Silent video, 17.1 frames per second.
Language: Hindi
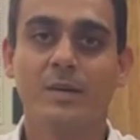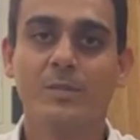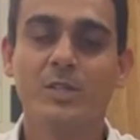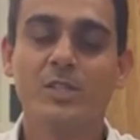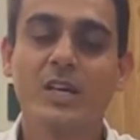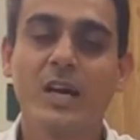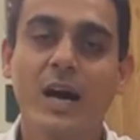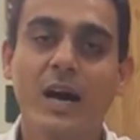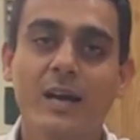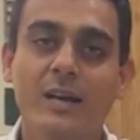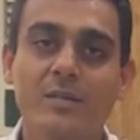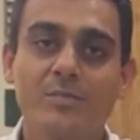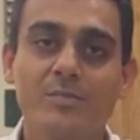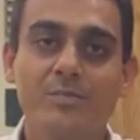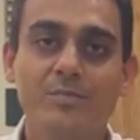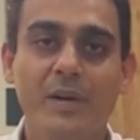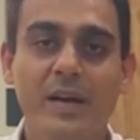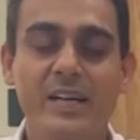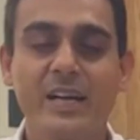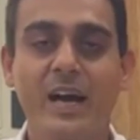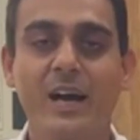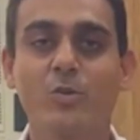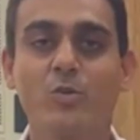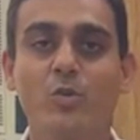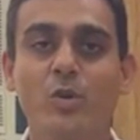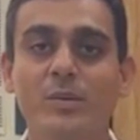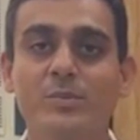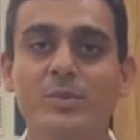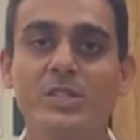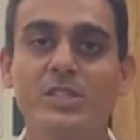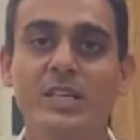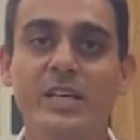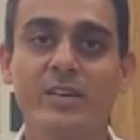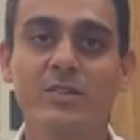नमस्कार मैं ठाकुर
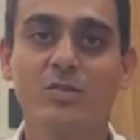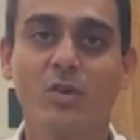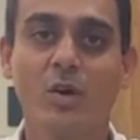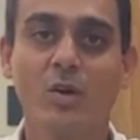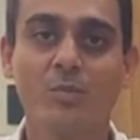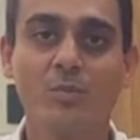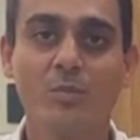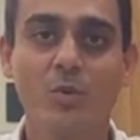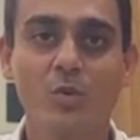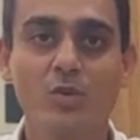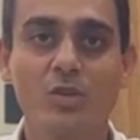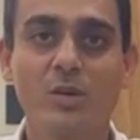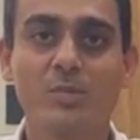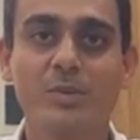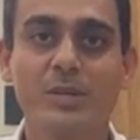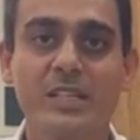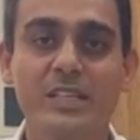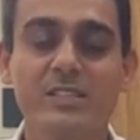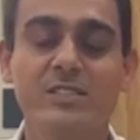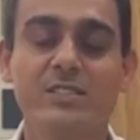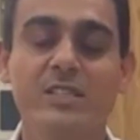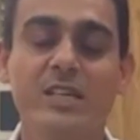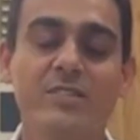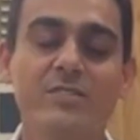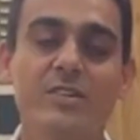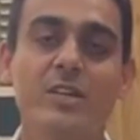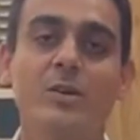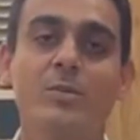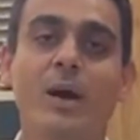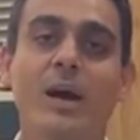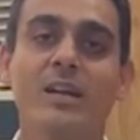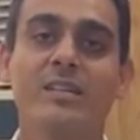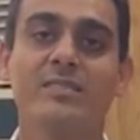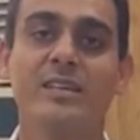अभिषेक सोम उत्तर प्रदेश
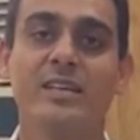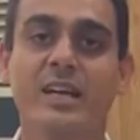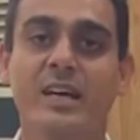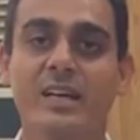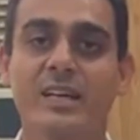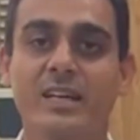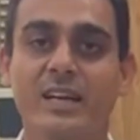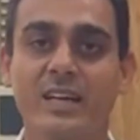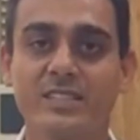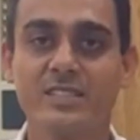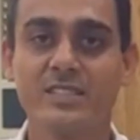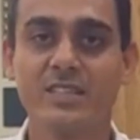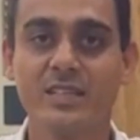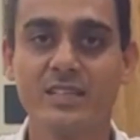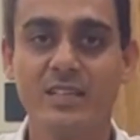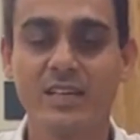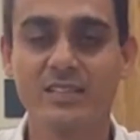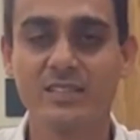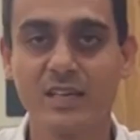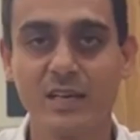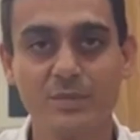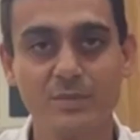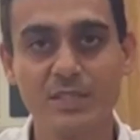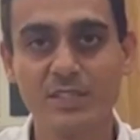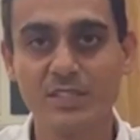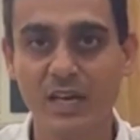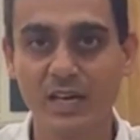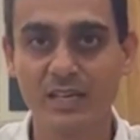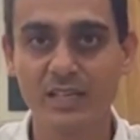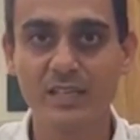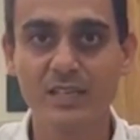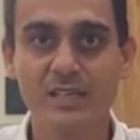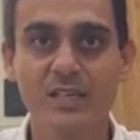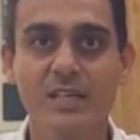नवनिर्माण सेना के राष्ट्रीय अध्यक्ष हैं अमित
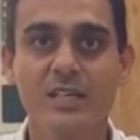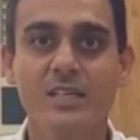जानी